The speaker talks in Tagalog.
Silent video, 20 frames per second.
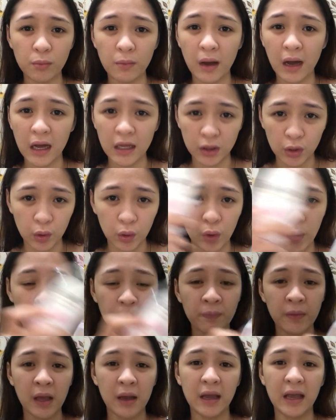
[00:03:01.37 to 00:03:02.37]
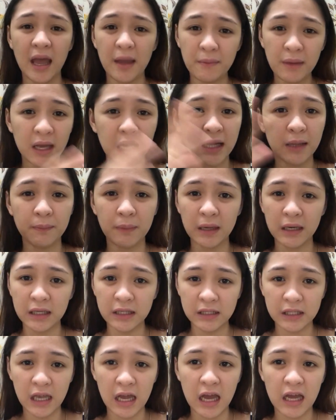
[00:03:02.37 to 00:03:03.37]
yung mga to, chemical pa
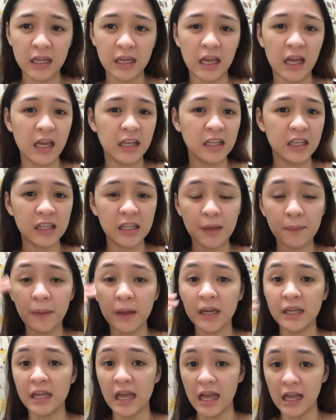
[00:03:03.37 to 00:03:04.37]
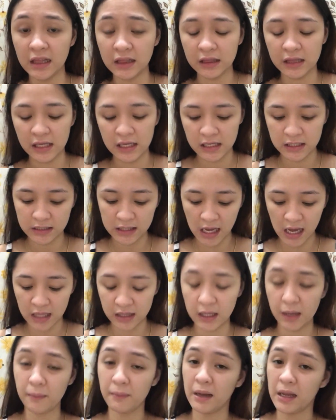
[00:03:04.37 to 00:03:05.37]
rin yan and hindi pa rin healthy
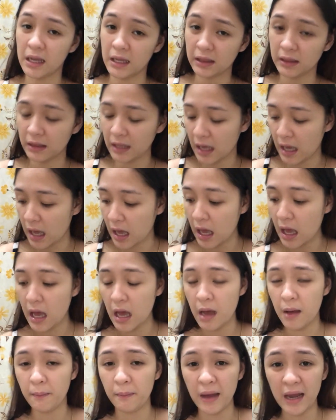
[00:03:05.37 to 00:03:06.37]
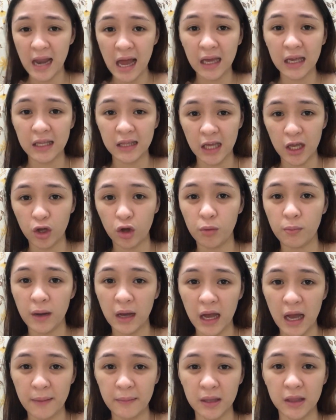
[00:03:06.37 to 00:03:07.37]
sa ating balat na palagi tayong
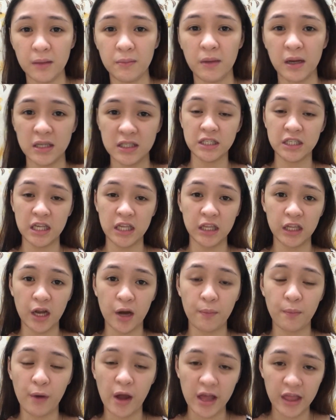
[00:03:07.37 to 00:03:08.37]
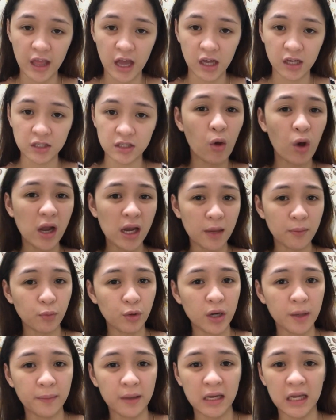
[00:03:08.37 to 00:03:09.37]
gumagamit ng mga skincare product. Kung alam
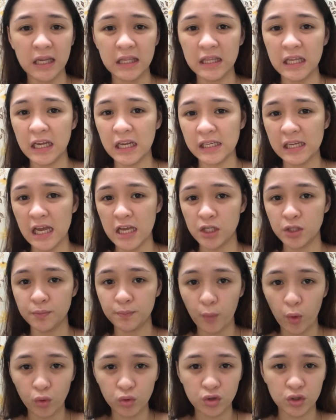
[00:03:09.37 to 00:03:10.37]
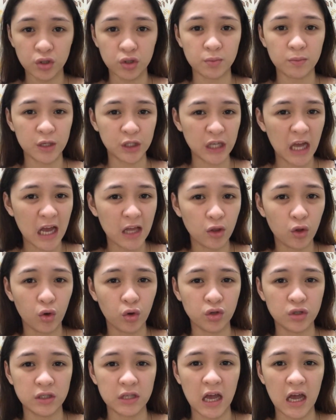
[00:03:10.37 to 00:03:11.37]
mo naman na hindi ka na-expose
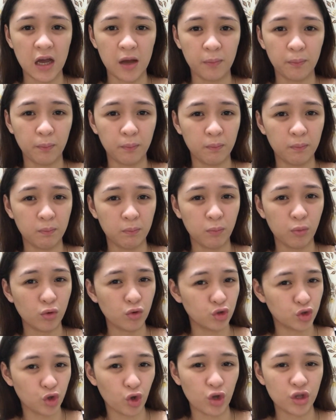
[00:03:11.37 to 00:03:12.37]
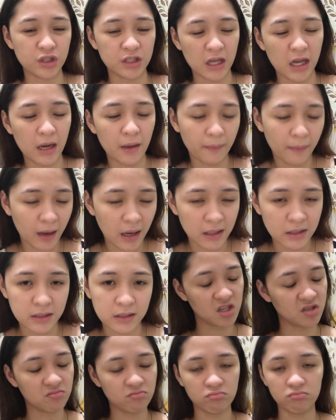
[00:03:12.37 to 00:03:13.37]
masyado sa pollution sa labas.
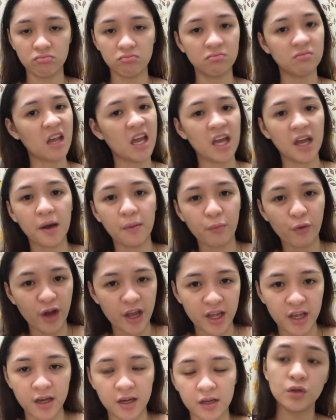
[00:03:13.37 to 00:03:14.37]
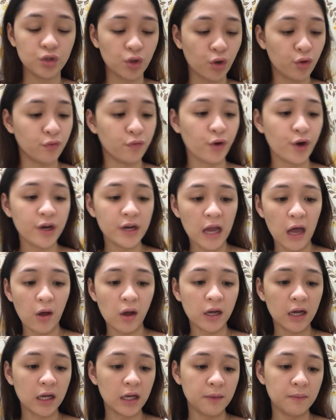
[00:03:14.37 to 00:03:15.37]
Just take a break. So for
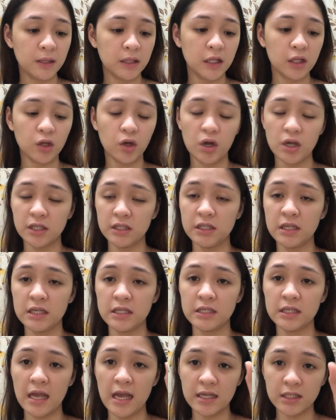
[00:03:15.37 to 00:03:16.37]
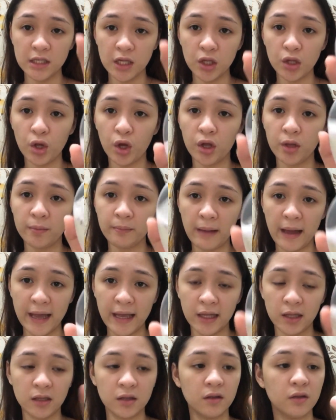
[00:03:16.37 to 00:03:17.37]
now, ang gagamitin ko is this Eskinol
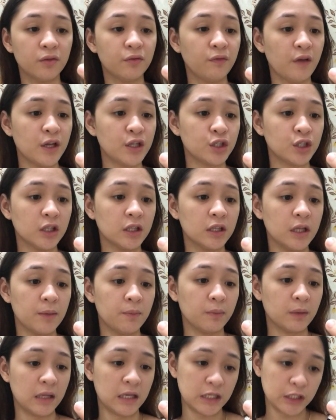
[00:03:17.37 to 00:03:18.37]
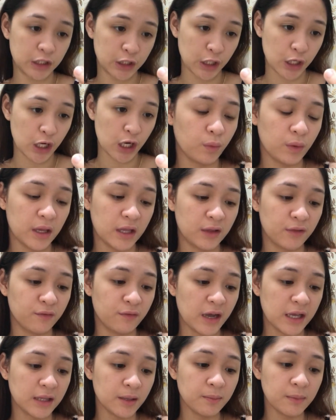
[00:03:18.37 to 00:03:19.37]
Mild Facial Deep Cleanser with
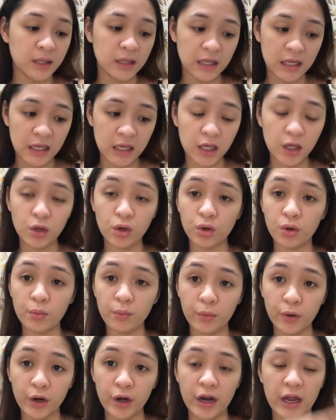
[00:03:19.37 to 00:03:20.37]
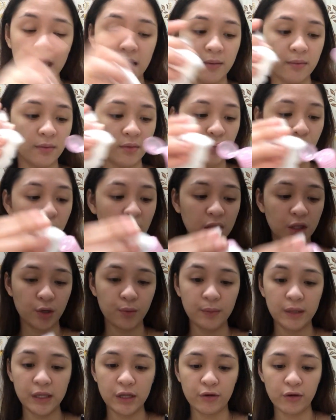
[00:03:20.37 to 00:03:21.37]
vitamin E, cucumber, and
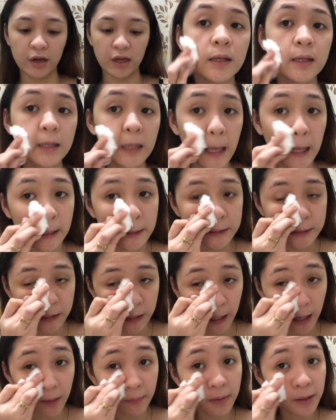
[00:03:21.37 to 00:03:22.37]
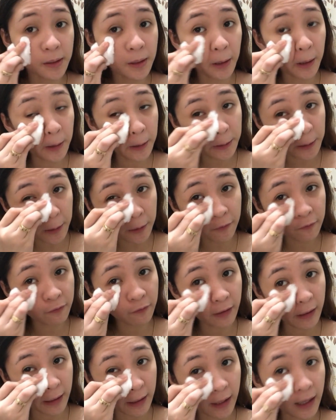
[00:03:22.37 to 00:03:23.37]
water mineral. And scrub it on your
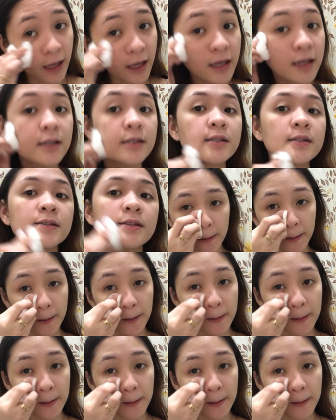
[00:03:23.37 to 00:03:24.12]
face.